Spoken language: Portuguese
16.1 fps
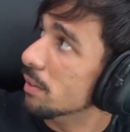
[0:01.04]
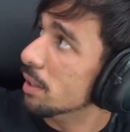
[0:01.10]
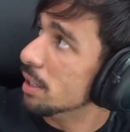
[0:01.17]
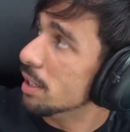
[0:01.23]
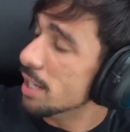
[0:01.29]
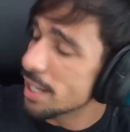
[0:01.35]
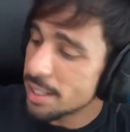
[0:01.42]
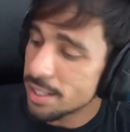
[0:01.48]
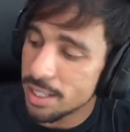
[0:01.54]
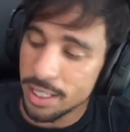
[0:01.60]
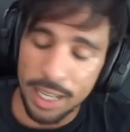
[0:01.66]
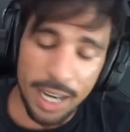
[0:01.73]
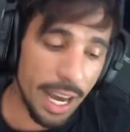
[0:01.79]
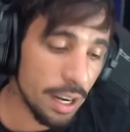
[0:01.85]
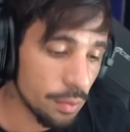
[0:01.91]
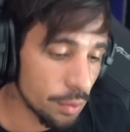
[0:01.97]
E assim,
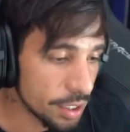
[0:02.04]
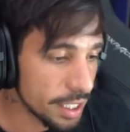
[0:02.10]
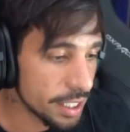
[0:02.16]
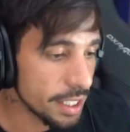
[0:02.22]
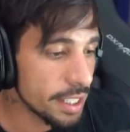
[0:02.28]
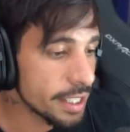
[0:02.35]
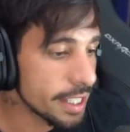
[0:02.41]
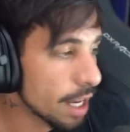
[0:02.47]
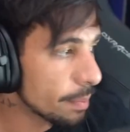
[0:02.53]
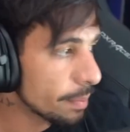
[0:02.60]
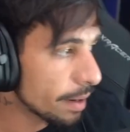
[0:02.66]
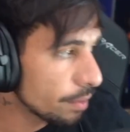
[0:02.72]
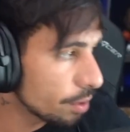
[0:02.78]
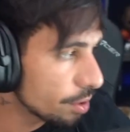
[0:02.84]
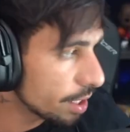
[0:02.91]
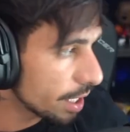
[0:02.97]
cara, eu vou ser sincero para
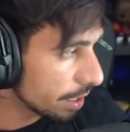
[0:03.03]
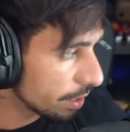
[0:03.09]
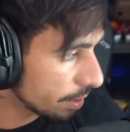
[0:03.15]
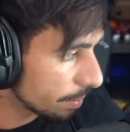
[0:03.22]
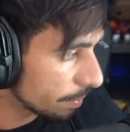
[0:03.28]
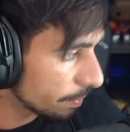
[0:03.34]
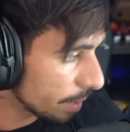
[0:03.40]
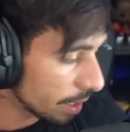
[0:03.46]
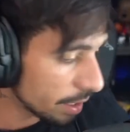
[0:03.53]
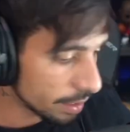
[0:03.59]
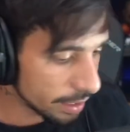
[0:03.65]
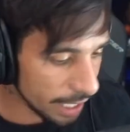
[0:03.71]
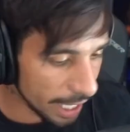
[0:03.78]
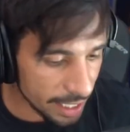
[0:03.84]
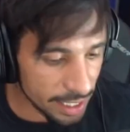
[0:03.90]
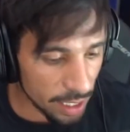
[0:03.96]
vocês.
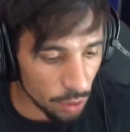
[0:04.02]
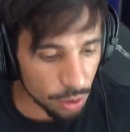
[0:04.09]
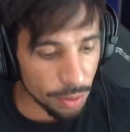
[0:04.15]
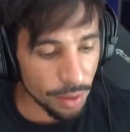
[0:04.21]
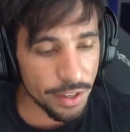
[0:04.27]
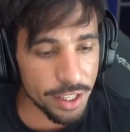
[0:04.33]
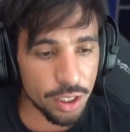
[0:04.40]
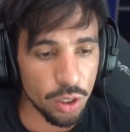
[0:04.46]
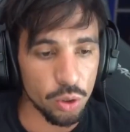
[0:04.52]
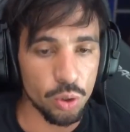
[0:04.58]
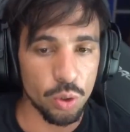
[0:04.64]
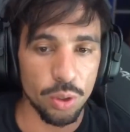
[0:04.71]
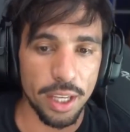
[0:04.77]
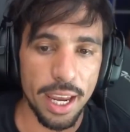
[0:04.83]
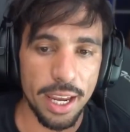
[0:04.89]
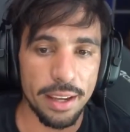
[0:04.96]
Desde a última vez que eu
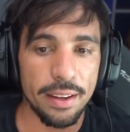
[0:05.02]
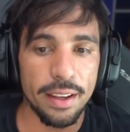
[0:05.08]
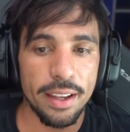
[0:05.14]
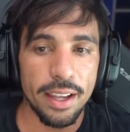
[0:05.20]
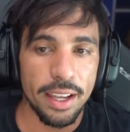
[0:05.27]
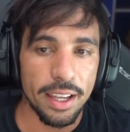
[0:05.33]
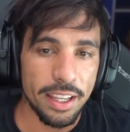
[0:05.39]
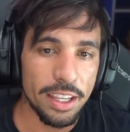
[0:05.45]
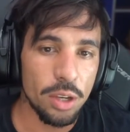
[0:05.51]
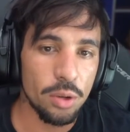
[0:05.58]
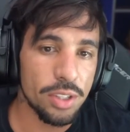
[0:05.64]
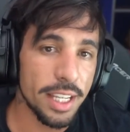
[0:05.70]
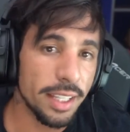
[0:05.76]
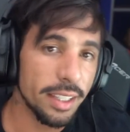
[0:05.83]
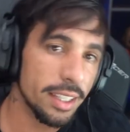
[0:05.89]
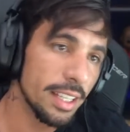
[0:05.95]
joguei, e eu
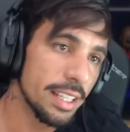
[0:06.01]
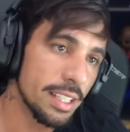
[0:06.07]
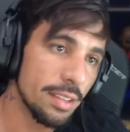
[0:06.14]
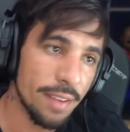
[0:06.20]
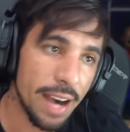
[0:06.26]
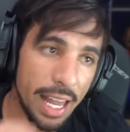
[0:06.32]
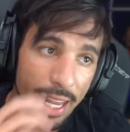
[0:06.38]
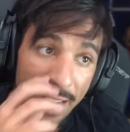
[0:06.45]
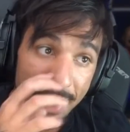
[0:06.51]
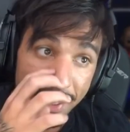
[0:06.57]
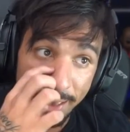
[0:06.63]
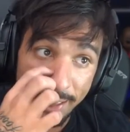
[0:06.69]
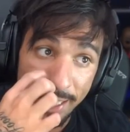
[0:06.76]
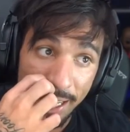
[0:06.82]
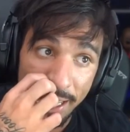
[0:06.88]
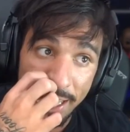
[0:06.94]
sei que esse Farlight ele
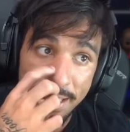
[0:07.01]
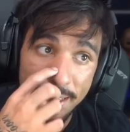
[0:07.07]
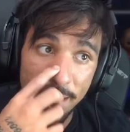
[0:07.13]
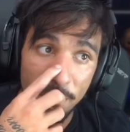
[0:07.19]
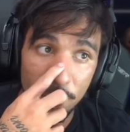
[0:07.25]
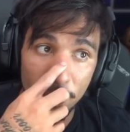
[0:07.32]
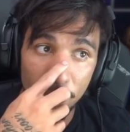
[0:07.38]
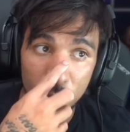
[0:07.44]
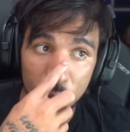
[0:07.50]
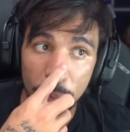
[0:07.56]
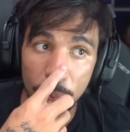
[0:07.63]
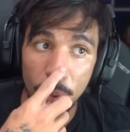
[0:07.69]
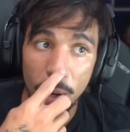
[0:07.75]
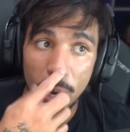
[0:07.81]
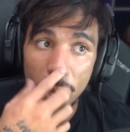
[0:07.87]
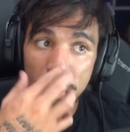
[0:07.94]
tá crescendo muito
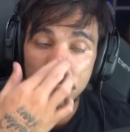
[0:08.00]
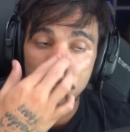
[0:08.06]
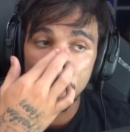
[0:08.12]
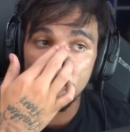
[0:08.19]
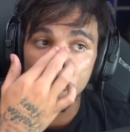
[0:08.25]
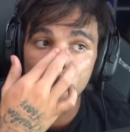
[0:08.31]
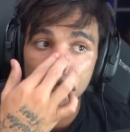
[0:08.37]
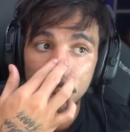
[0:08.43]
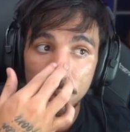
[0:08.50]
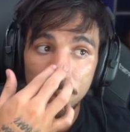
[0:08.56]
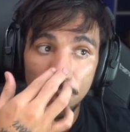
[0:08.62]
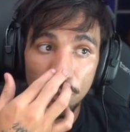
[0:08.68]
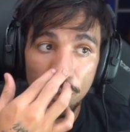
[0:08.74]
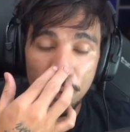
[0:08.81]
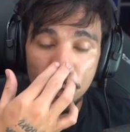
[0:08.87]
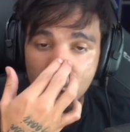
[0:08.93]
por causa do público do
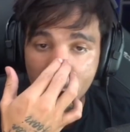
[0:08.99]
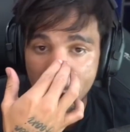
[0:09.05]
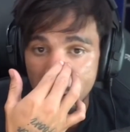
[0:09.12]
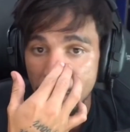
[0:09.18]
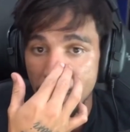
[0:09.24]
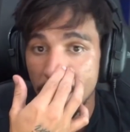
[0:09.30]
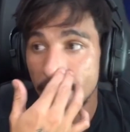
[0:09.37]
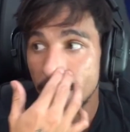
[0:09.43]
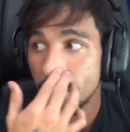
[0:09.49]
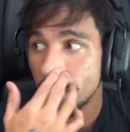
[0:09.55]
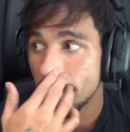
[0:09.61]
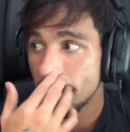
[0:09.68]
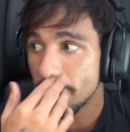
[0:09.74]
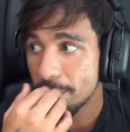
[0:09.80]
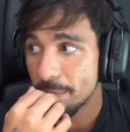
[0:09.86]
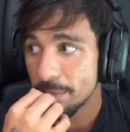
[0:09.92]
Free Fire.
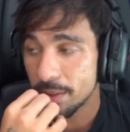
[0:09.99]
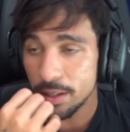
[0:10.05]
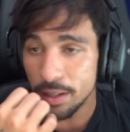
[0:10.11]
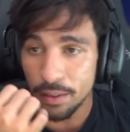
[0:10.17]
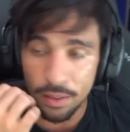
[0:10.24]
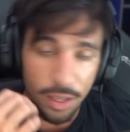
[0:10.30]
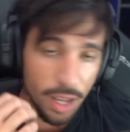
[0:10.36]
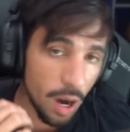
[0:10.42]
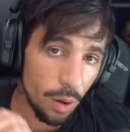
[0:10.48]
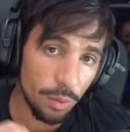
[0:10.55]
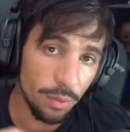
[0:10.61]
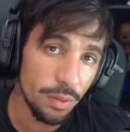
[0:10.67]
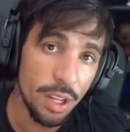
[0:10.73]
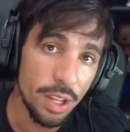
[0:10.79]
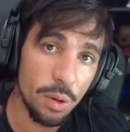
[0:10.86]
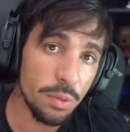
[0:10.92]
Não,
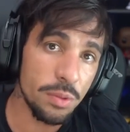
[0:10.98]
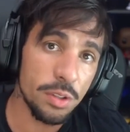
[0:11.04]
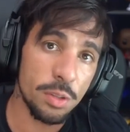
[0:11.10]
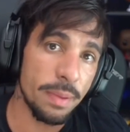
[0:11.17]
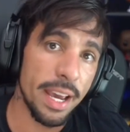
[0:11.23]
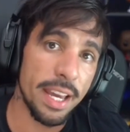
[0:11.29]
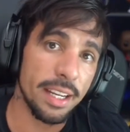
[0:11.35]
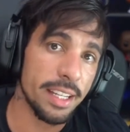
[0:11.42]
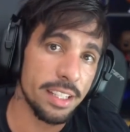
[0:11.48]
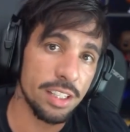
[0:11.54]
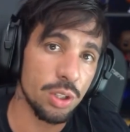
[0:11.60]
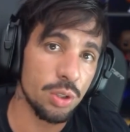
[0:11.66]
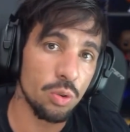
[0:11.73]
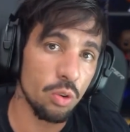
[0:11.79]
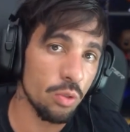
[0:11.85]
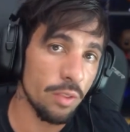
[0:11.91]
não espere que esse
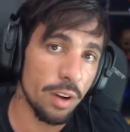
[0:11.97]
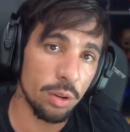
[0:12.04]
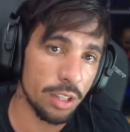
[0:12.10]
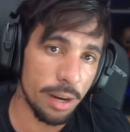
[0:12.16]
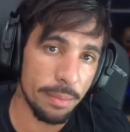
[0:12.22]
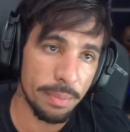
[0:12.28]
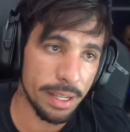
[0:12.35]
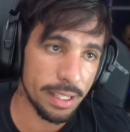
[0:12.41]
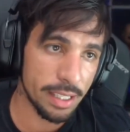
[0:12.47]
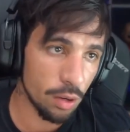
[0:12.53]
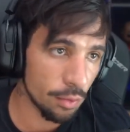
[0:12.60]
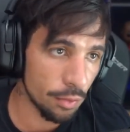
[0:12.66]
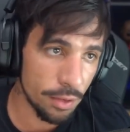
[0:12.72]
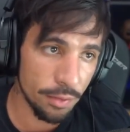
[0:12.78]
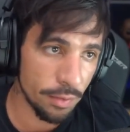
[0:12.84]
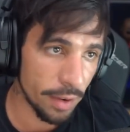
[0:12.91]
jogo vai ultrapassar o
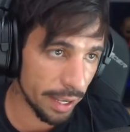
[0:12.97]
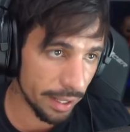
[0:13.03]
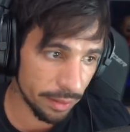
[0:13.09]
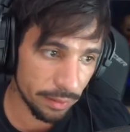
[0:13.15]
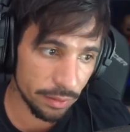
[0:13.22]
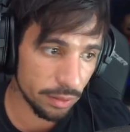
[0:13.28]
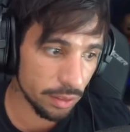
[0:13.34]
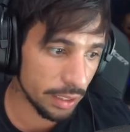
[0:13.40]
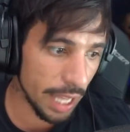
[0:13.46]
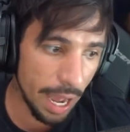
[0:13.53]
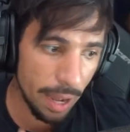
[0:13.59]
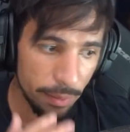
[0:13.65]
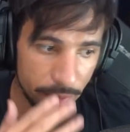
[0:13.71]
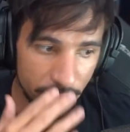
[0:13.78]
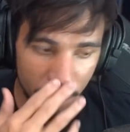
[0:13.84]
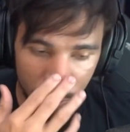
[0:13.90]
Free Fire,
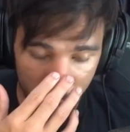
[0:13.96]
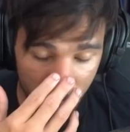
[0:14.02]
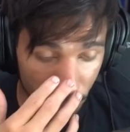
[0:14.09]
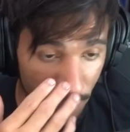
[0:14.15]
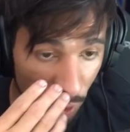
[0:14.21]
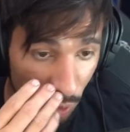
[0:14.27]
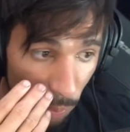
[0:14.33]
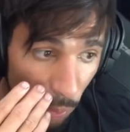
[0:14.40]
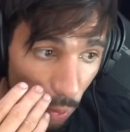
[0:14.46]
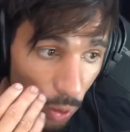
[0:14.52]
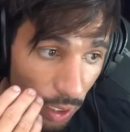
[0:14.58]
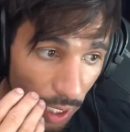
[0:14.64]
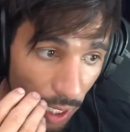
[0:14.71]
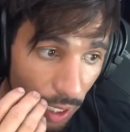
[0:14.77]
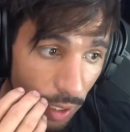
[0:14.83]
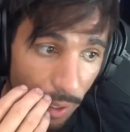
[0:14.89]
tá? E eu explico por
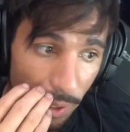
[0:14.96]
quê.